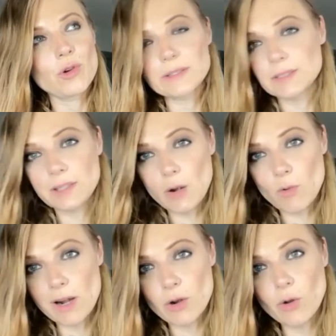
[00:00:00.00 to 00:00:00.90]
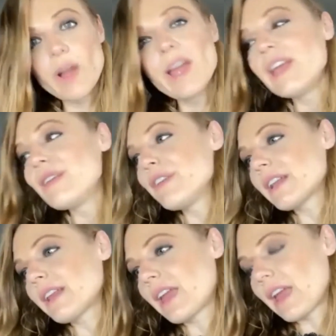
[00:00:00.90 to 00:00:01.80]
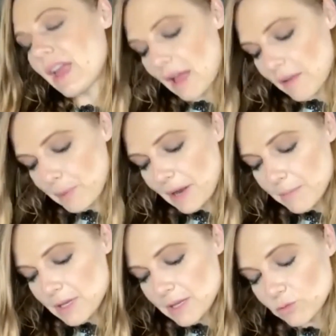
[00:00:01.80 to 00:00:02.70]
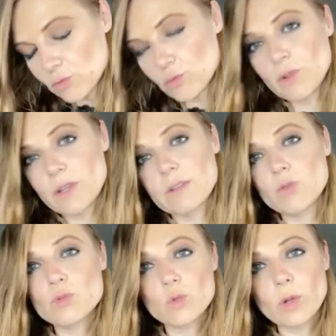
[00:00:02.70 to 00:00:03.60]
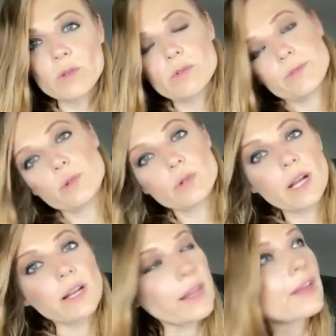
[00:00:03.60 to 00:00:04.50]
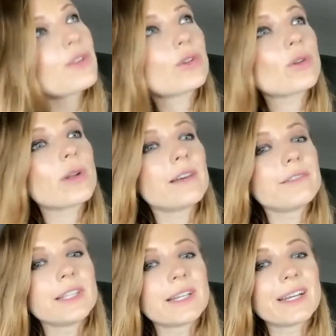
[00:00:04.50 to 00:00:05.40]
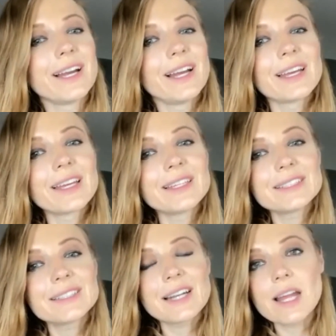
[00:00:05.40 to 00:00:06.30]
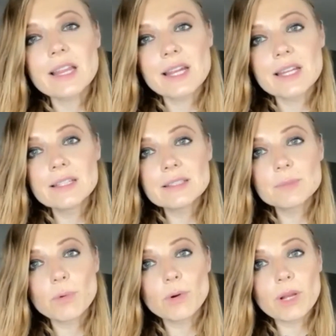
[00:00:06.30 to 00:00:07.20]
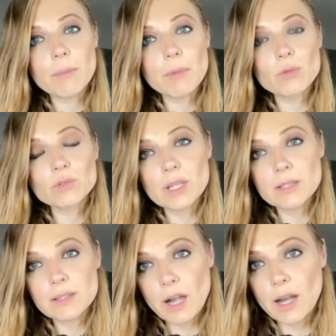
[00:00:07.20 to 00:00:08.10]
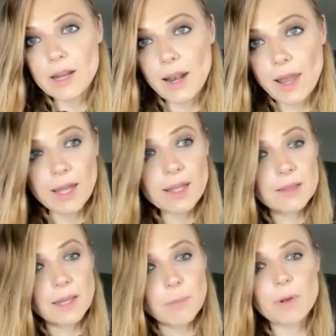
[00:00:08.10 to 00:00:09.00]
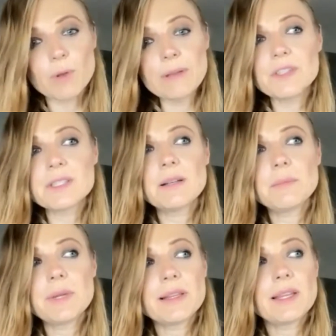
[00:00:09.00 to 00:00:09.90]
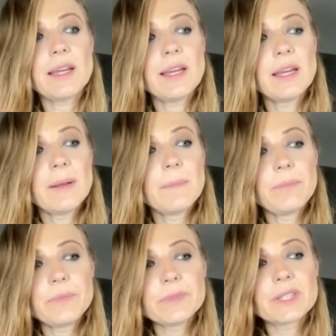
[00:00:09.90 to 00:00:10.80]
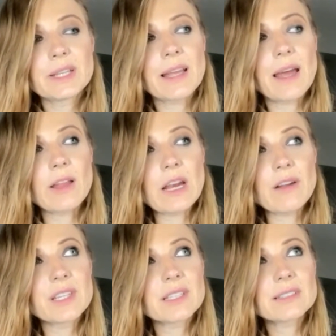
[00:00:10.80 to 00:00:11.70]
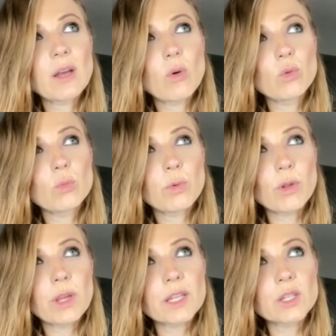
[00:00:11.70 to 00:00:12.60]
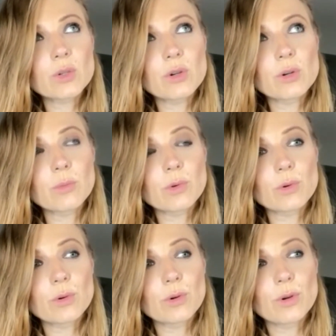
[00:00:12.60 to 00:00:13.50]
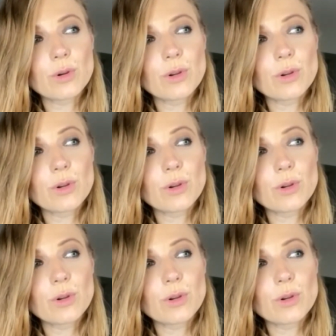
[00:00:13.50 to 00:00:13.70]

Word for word: así tal cual, no. Y fíjate que eh, para mí es un, es un sueño hecho realidad. Yo toda la vida quise ser actriz porque me gusta hacer reír a la gente, pero difícilmente se te atraviesa un proyecto como